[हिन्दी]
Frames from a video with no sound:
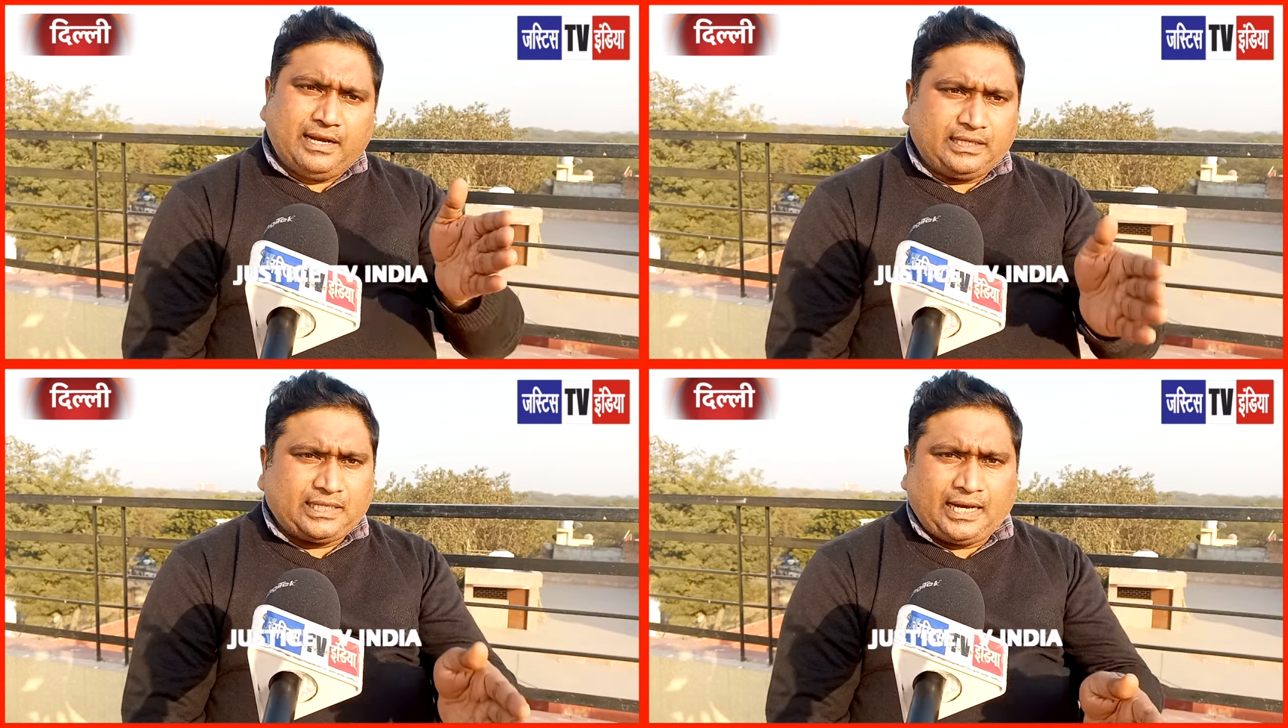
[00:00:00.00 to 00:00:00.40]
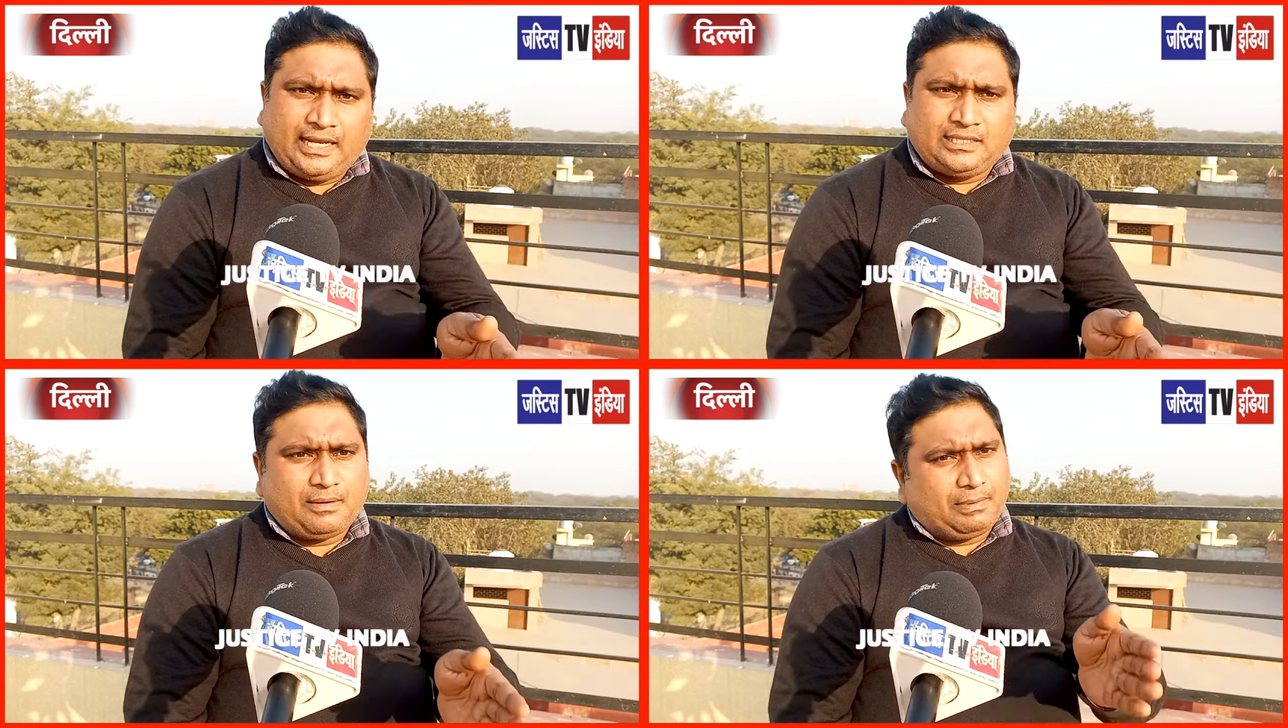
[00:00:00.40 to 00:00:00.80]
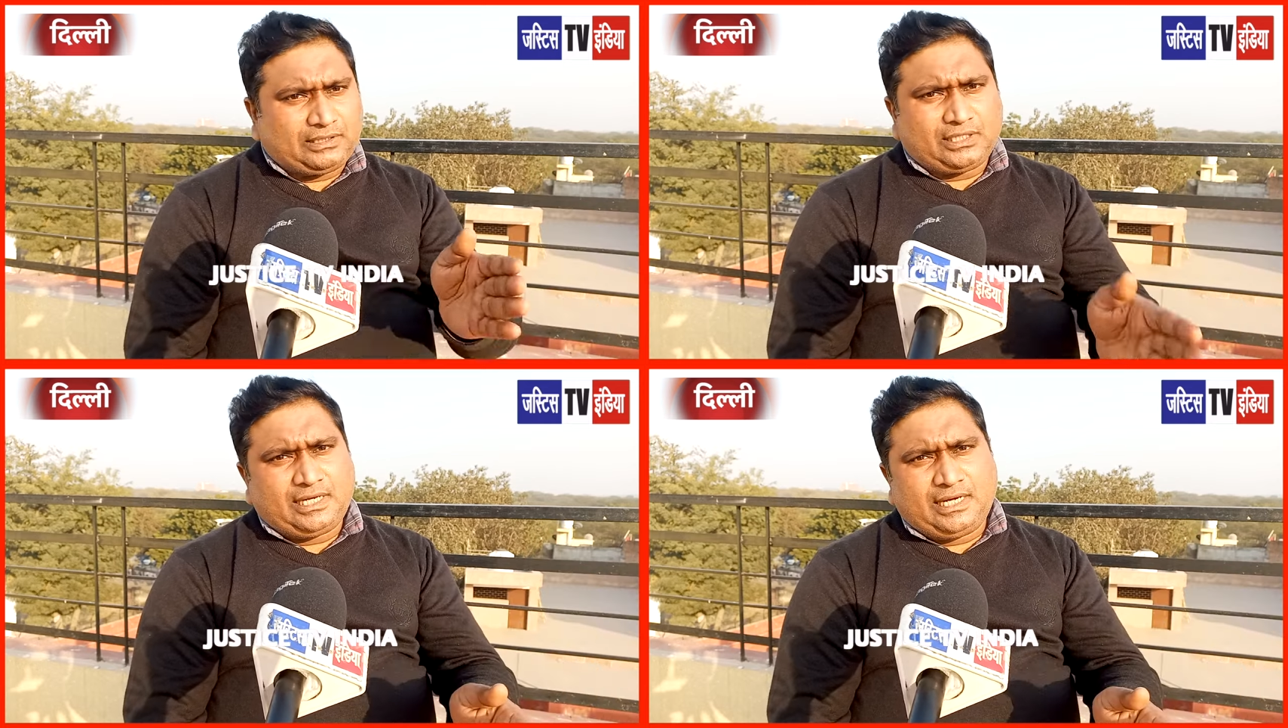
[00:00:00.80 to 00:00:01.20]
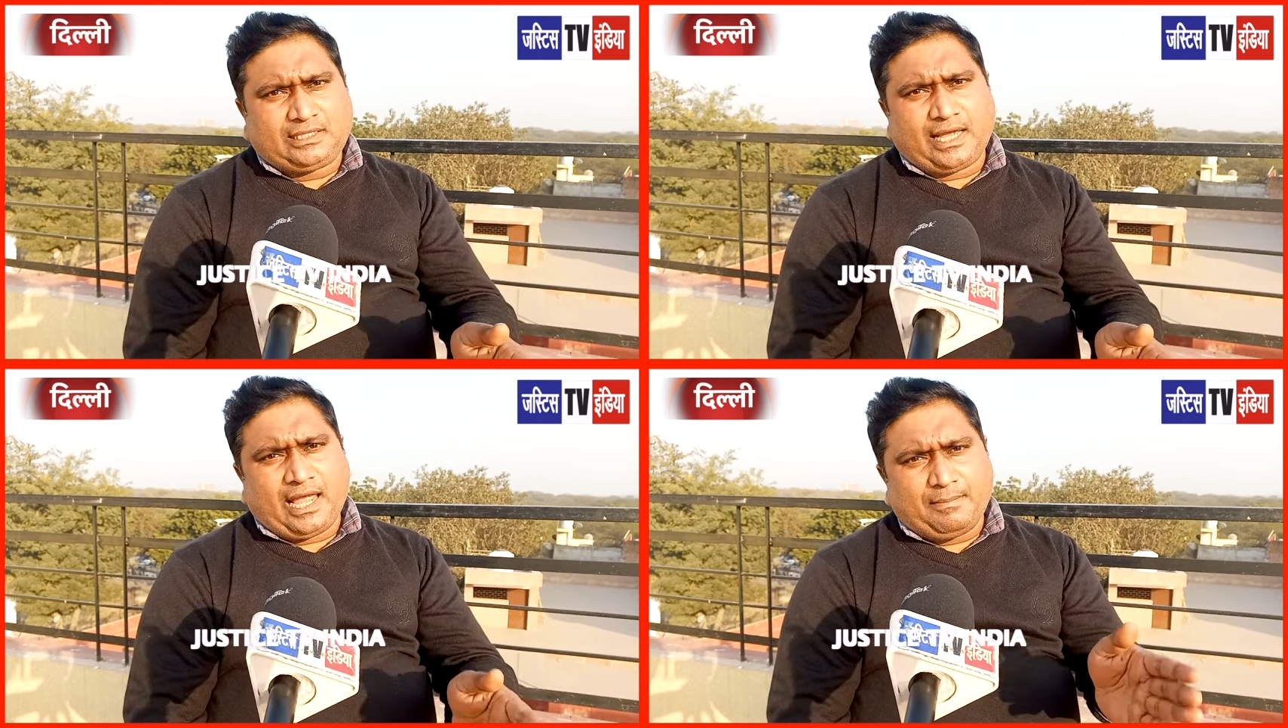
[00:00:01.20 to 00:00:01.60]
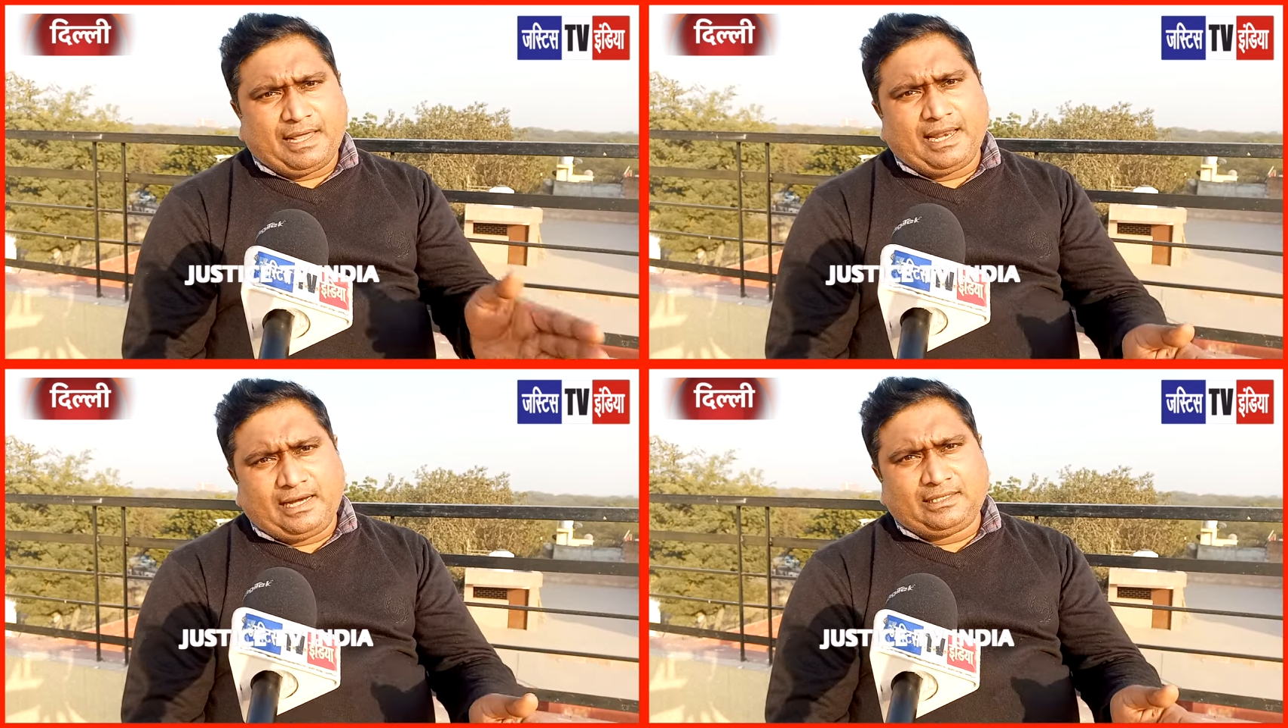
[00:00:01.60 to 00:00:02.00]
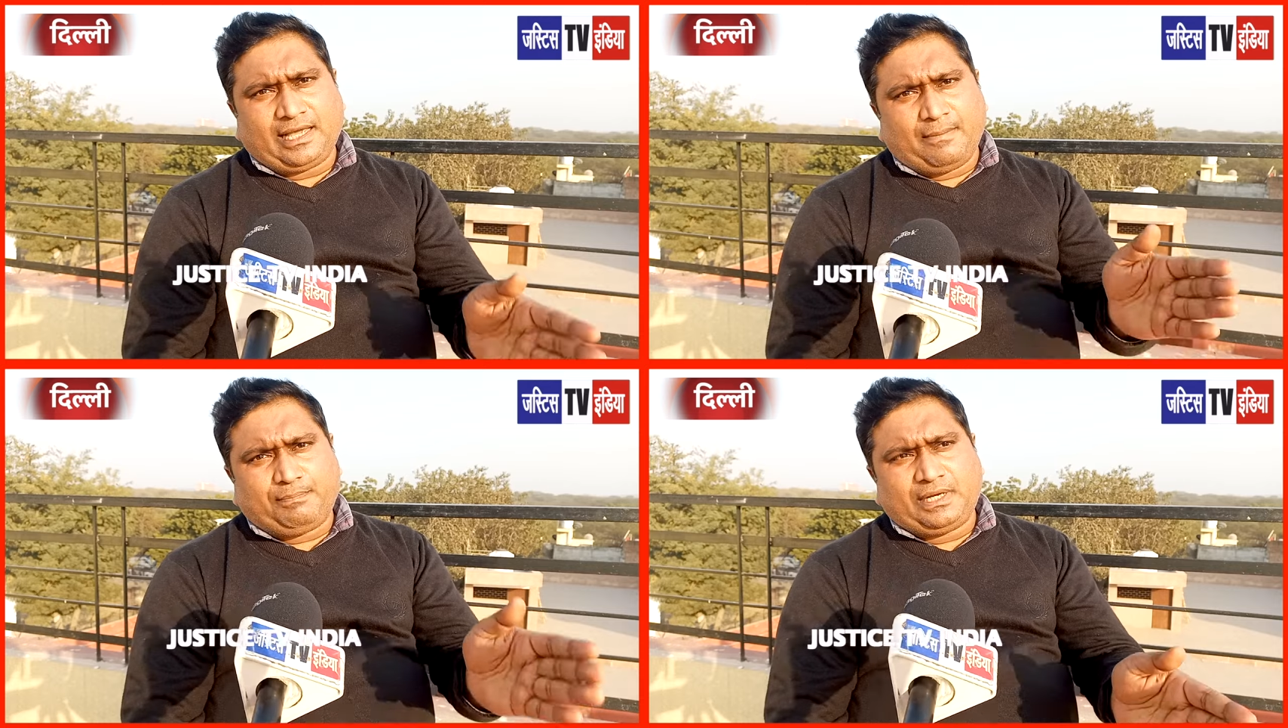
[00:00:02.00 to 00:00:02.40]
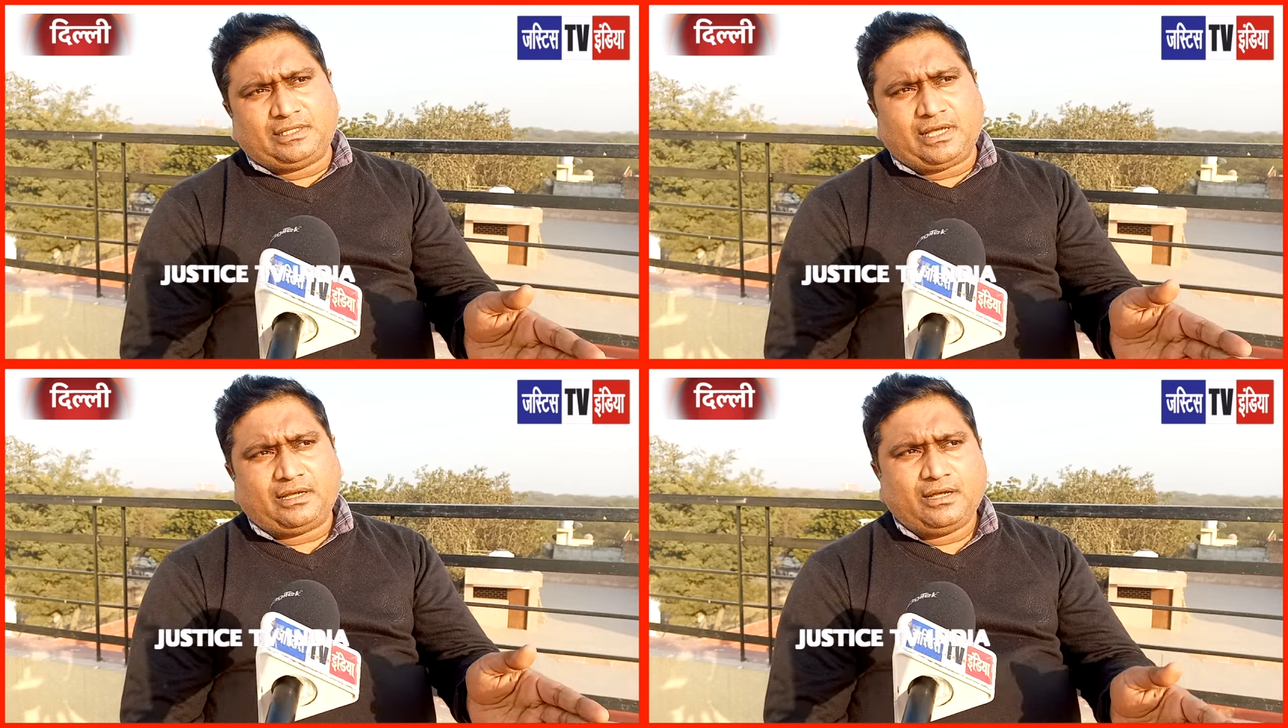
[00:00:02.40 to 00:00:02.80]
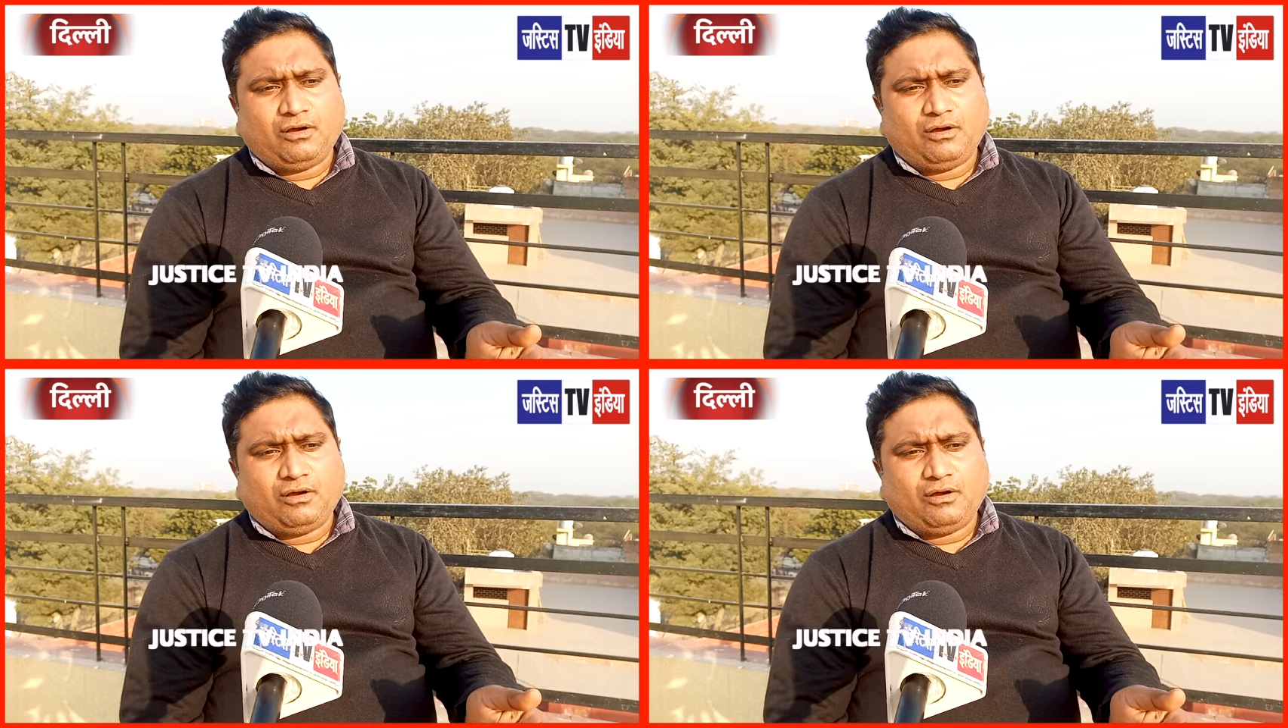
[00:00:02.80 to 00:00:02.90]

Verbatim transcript: नेता नहीं थे मंत्री नहीं थे एमएलए नहीं थे एमपी नहीं थे